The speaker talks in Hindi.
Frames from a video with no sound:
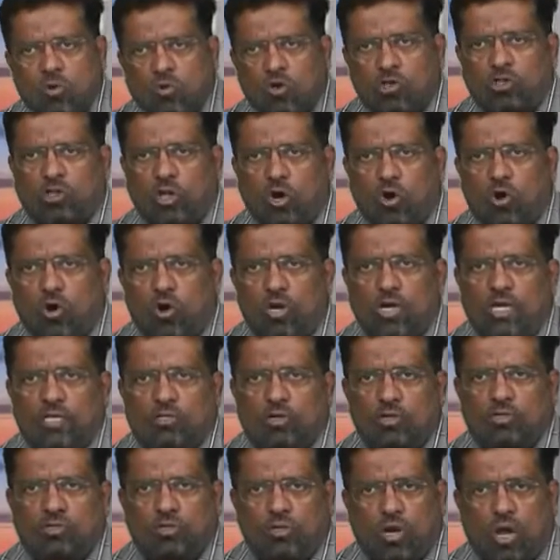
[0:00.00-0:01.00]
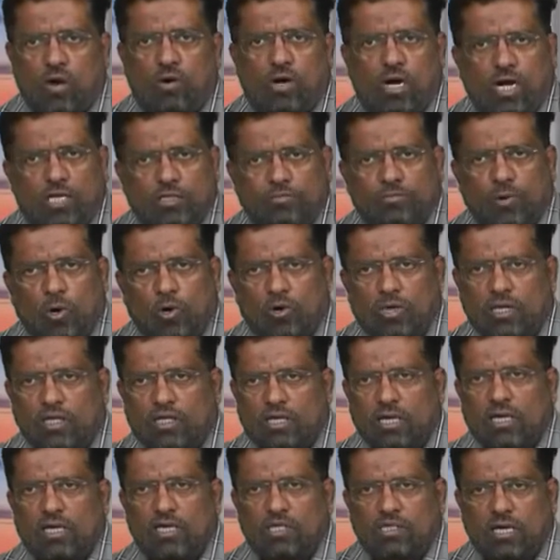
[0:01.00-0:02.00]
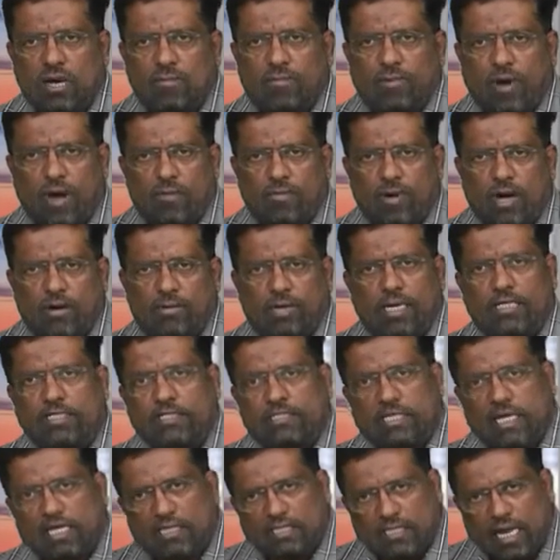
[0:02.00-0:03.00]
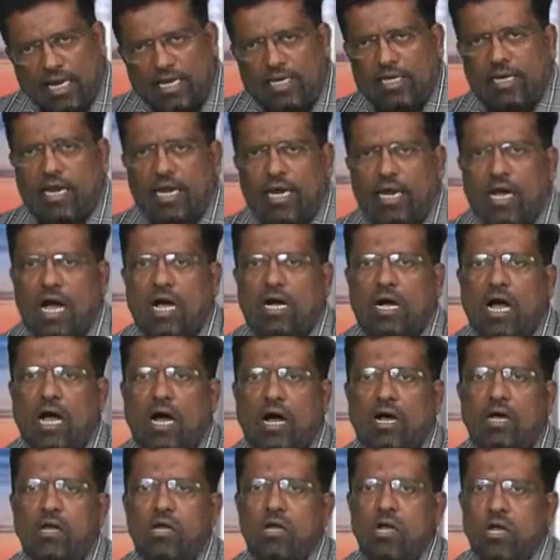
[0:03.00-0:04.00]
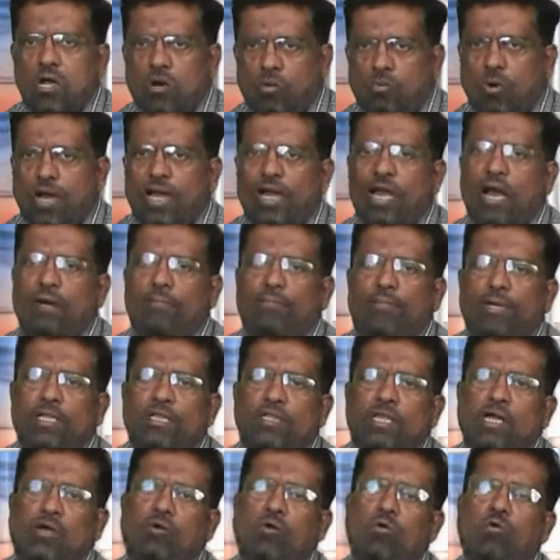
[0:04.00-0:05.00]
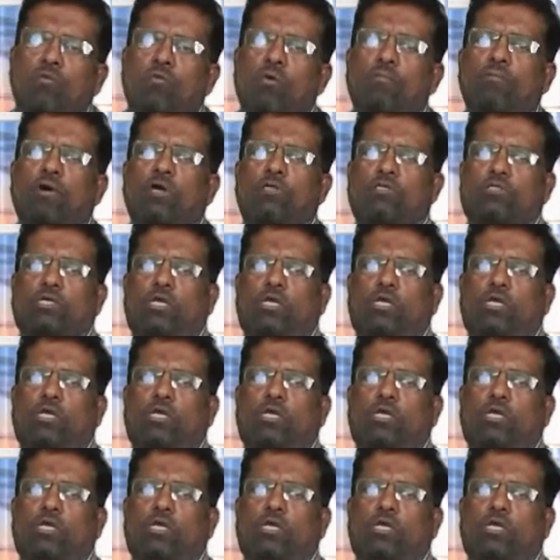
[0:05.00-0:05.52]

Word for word: कुछ लोगों ने तो चुनाव खत्म होने तक हिजाब का मामला चलता ही रहेगा कहा वही अब बिंदी कुमकुम और